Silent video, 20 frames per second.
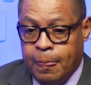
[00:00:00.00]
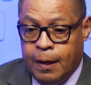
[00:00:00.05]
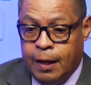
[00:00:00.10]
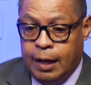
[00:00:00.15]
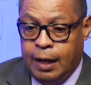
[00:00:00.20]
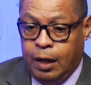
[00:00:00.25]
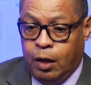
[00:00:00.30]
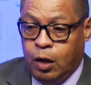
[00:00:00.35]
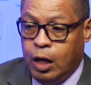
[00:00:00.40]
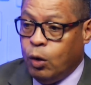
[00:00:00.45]

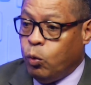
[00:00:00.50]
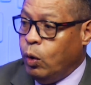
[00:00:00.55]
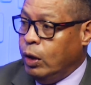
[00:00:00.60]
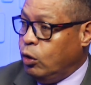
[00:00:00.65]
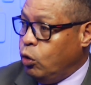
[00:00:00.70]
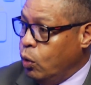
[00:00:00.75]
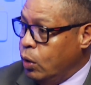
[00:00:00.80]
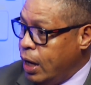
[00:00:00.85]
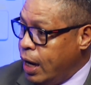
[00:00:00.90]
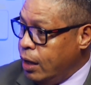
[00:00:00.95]
el,
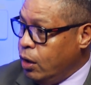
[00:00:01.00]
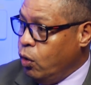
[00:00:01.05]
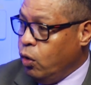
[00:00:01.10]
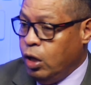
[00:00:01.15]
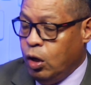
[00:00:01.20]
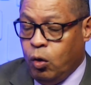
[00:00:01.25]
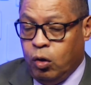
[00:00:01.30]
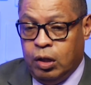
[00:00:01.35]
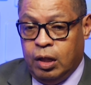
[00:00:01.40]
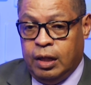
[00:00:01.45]

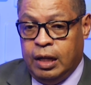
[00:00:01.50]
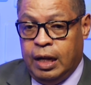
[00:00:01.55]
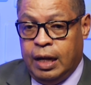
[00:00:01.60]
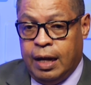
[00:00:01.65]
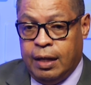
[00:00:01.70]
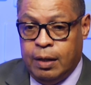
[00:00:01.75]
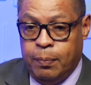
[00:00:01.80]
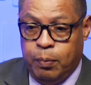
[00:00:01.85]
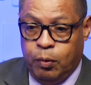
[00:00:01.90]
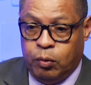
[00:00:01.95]
cuestionario de
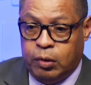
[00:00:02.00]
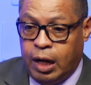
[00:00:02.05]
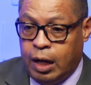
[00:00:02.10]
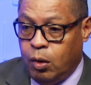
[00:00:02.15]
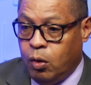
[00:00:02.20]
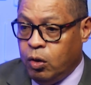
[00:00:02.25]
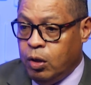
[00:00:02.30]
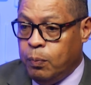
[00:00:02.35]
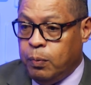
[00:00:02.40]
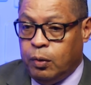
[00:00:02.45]
la diputada y
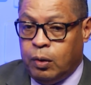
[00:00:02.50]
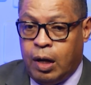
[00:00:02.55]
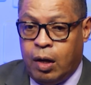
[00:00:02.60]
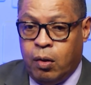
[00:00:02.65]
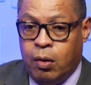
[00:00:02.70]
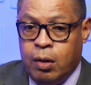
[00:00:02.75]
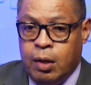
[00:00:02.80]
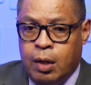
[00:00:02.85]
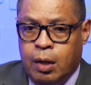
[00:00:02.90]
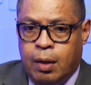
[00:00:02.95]
los
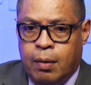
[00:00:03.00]
diputados,